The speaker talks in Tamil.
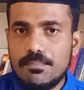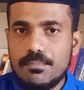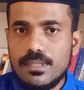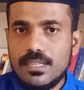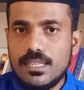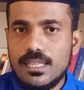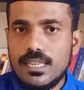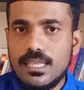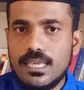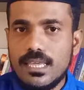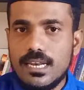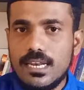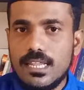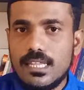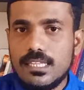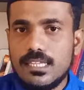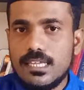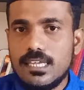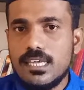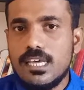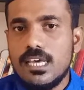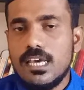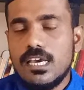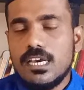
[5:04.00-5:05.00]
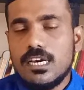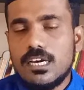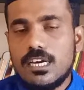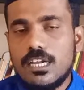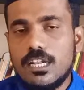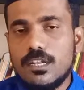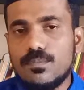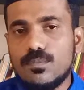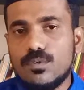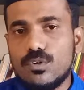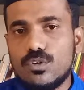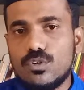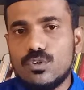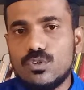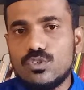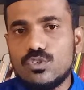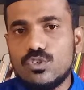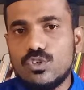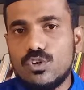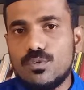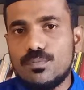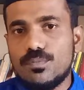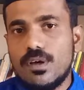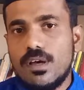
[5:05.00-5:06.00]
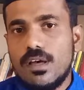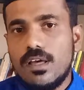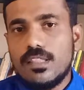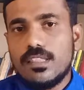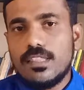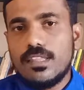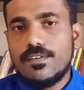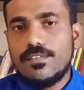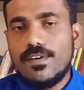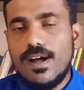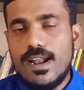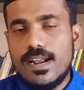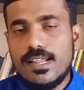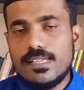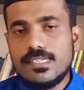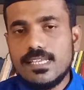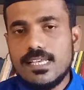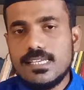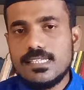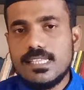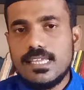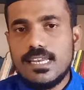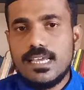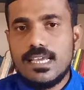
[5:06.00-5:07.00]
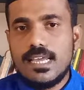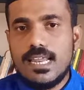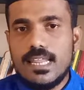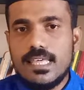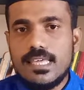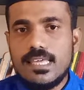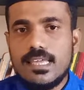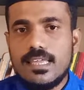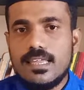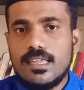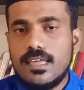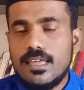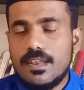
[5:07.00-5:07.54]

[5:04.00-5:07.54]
என்பது இருக்கின்றது எல்முன் நுஜூம் இந்த வானசாஸ்திர கலை